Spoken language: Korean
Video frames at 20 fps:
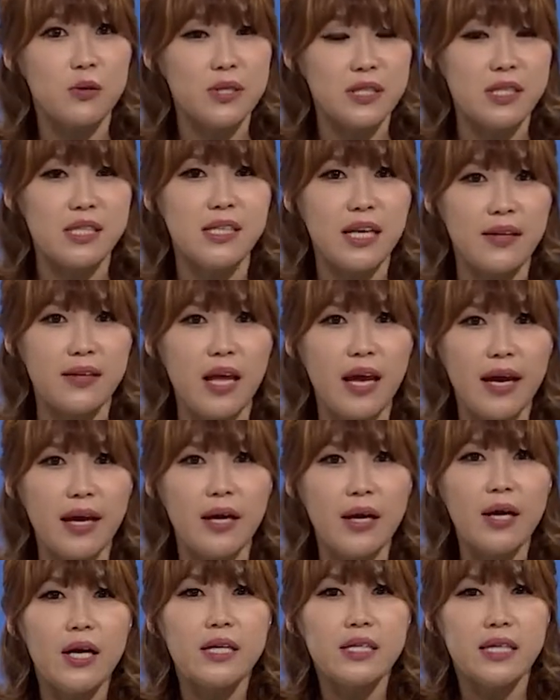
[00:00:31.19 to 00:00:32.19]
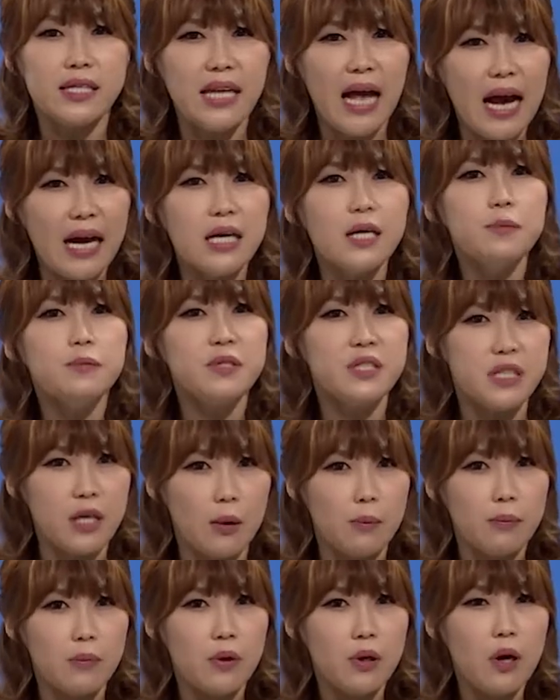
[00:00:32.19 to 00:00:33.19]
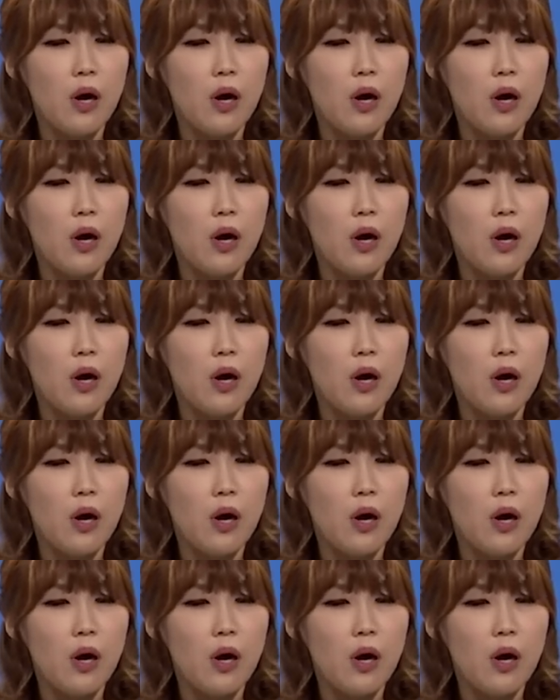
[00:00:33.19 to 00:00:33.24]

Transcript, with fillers: 있을 텐데 자, 4급 시험